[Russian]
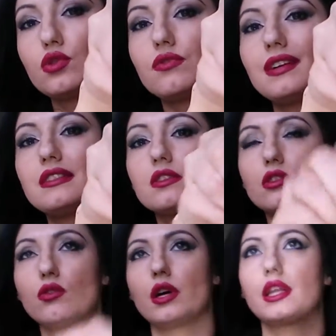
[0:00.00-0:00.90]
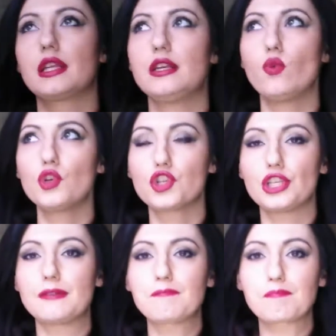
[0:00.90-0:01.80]
то есть в один слой она не
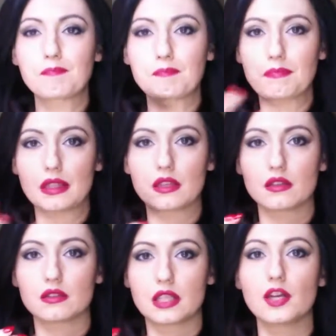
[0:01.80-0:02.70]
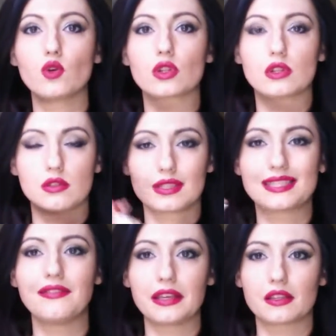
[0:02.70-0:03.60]
очень дает
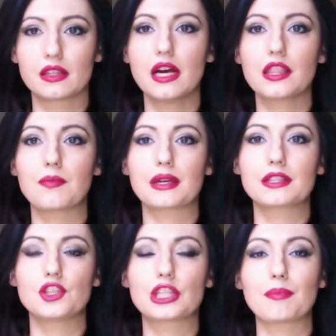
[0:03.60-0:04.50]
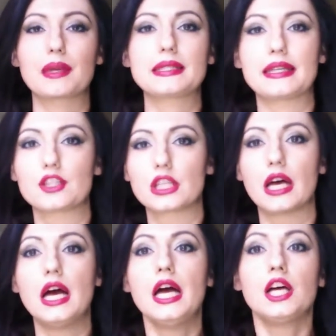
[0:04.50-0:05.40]
цвет, да, она практически прозрачная.